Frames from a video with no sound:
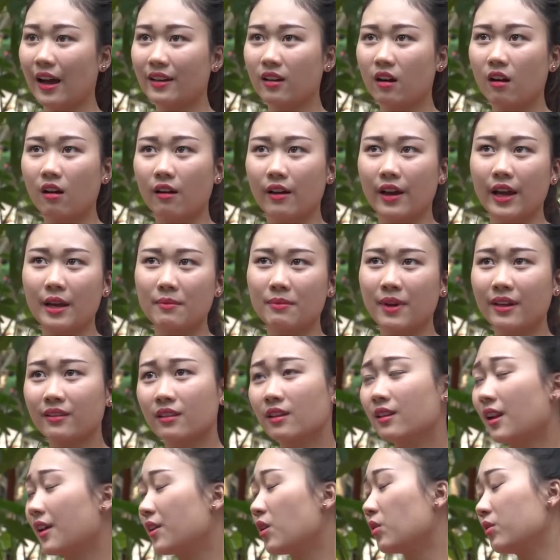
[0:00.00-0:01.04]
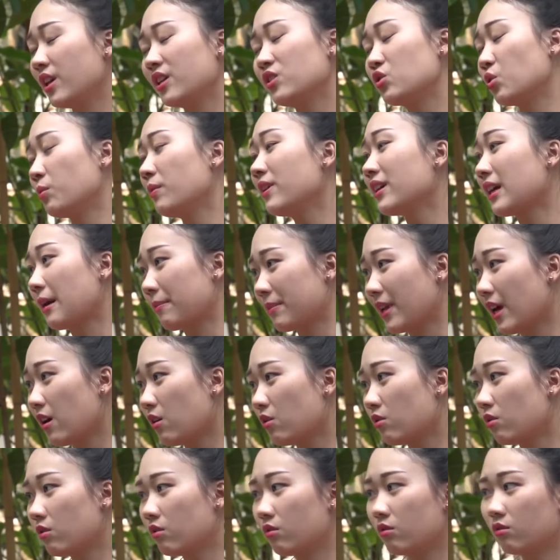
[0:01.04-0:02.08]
anh đã hỏi em ngay từ lần đầu tiên chúng mình gặp nhau